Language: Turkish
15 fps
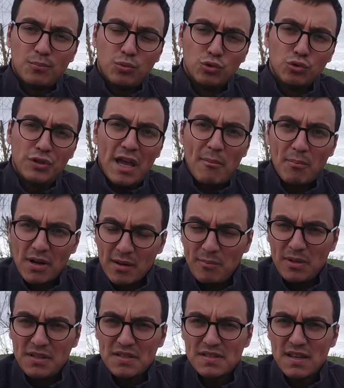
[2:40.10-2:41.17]
Kumu yaprak
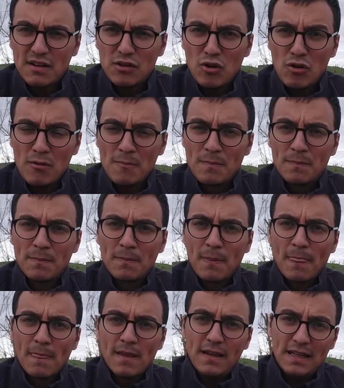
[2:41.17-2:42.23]
piti sarıyor.
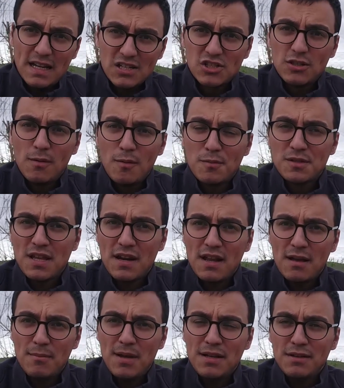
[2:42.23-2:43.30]
İlaçlamamıza
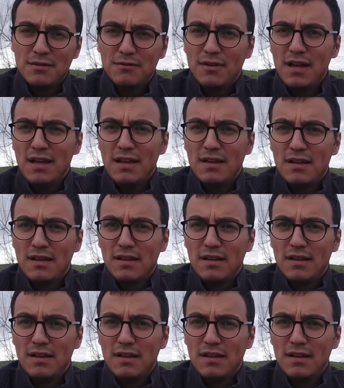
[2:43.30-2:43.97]
rağmen ve